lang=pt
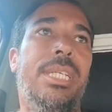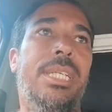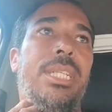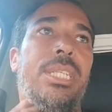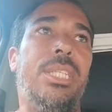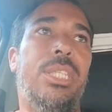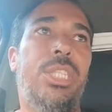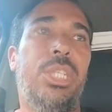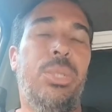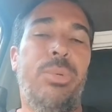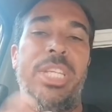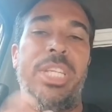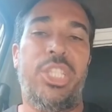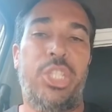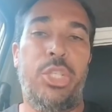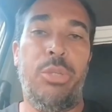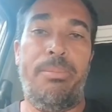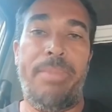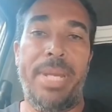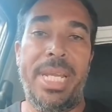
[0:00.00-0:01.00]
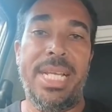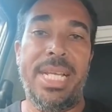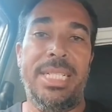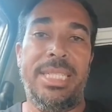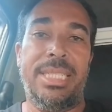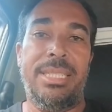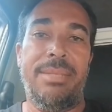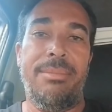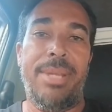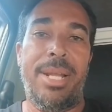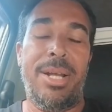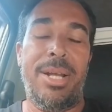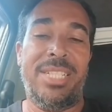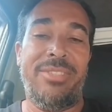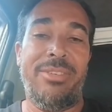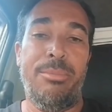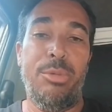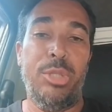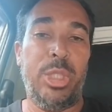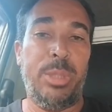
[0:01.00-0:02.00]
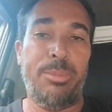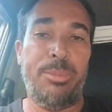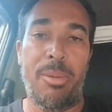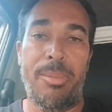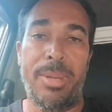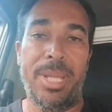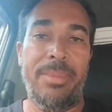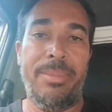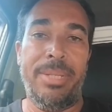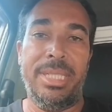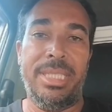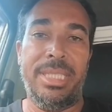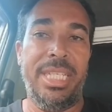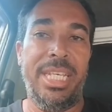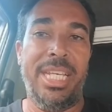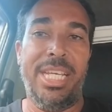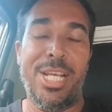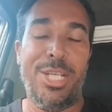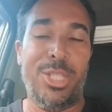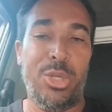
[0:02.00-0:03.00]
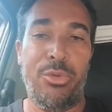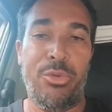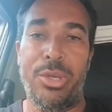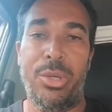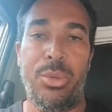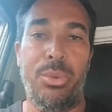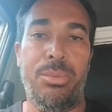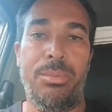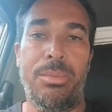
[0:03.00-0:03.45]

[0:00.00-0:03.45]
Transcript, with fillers: de um intestino preso, me causava muitos problemas e resolveu.